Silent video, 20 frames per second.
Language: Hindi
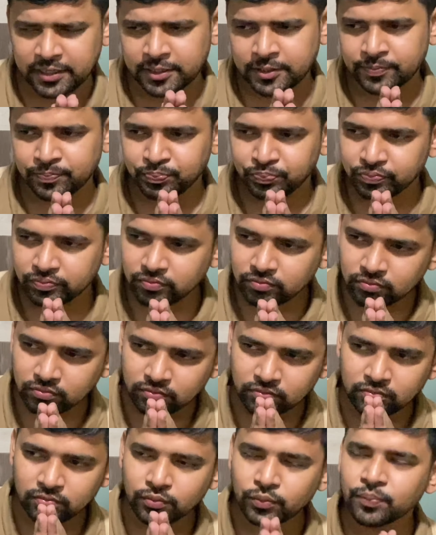के लिए
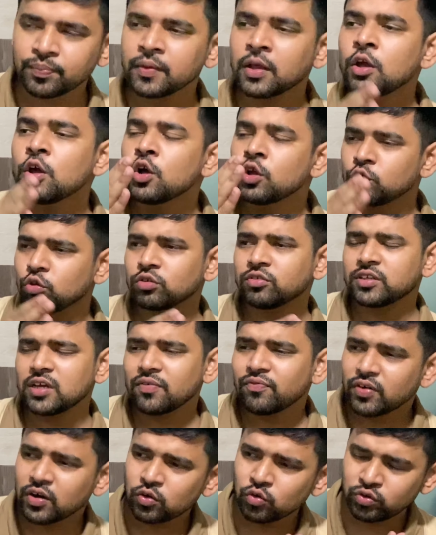तो
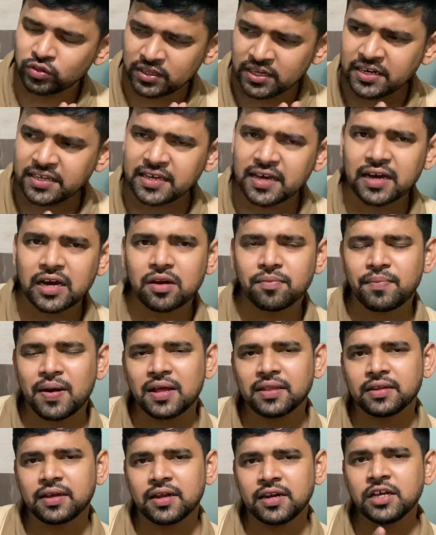सर फखरुद्दीन की अगर
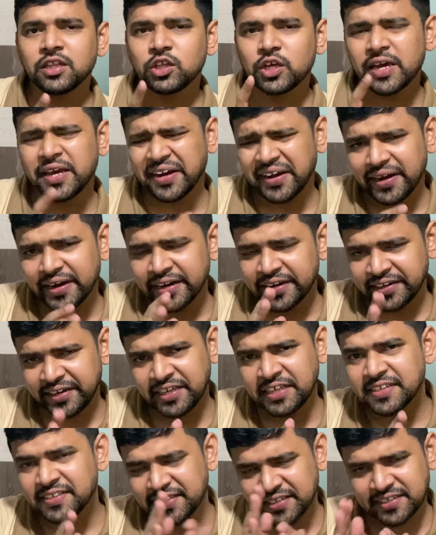बात करें तो
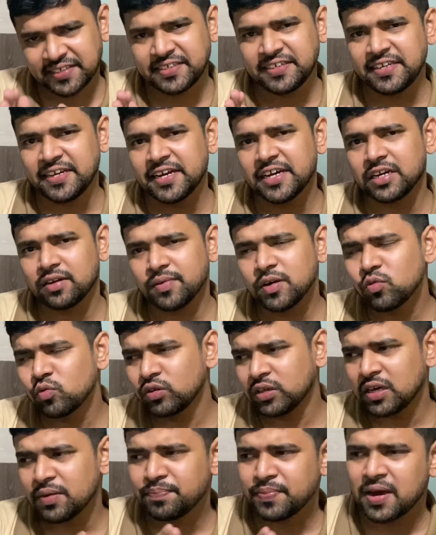1868 में
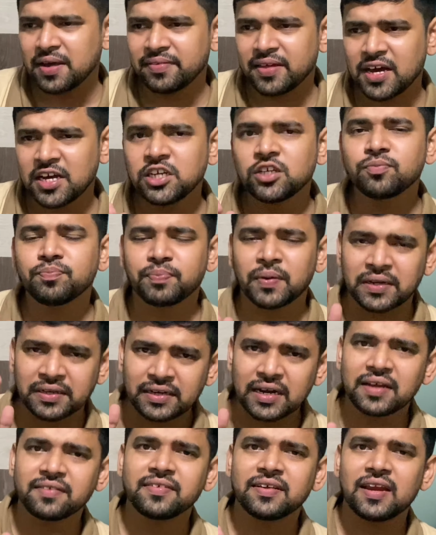उनकी पैदाइश
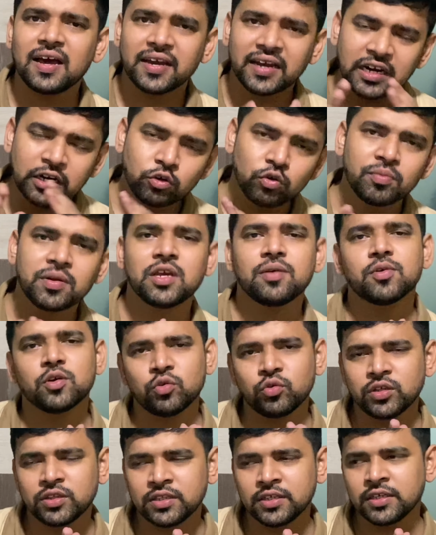पटना ज़िला के डुमरी
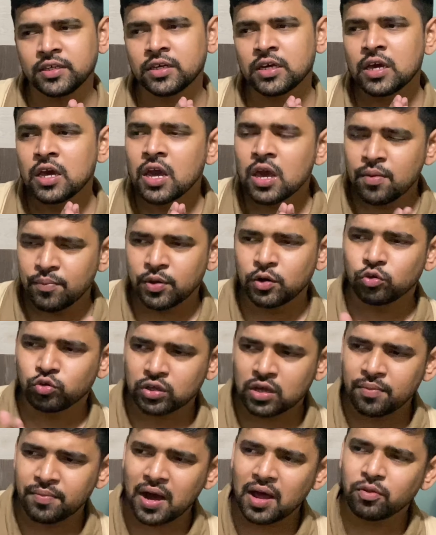में हुई थी
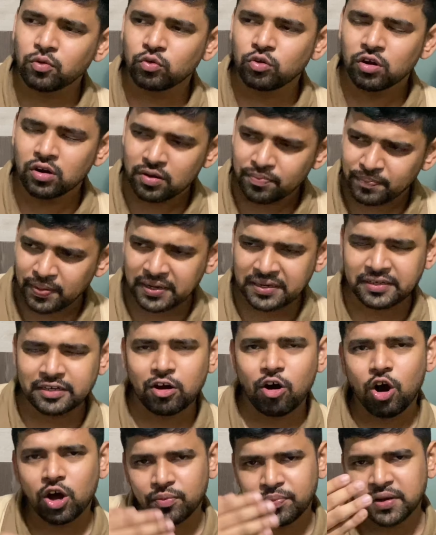फिर उसके बाद उन्होंने
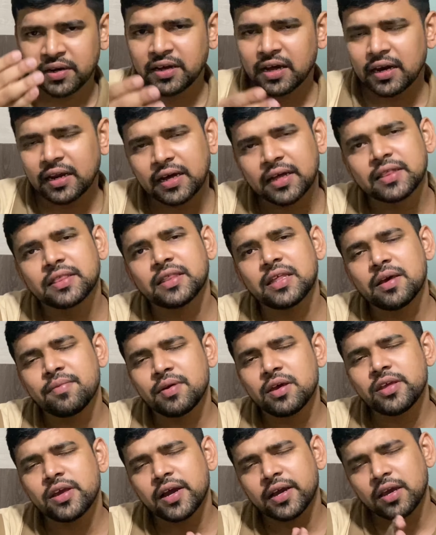पटना और फिर
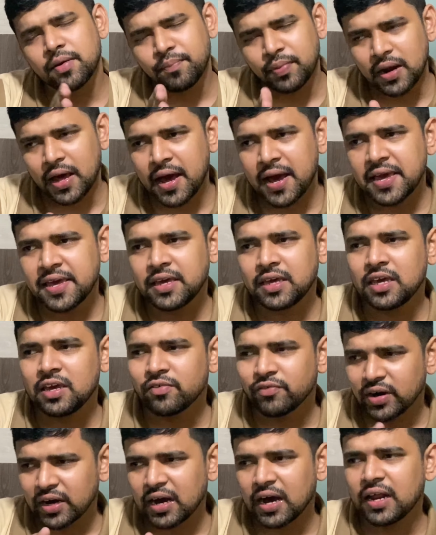कलकत्ते में जाके पढ़ाई
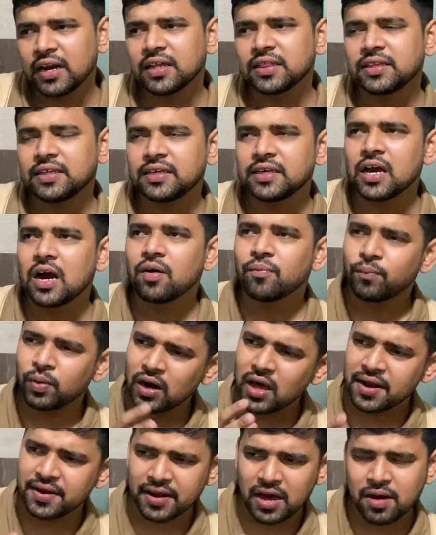की वकालत किया
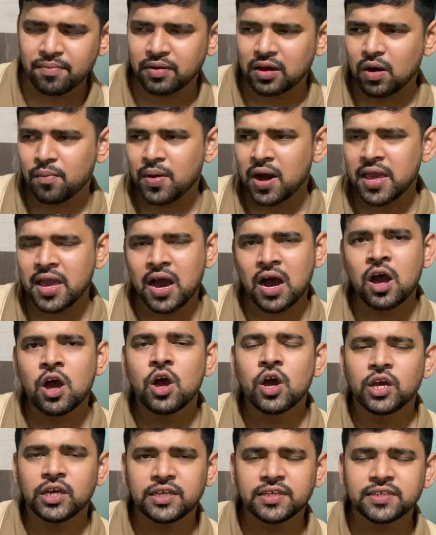बड़ा नाम कमाया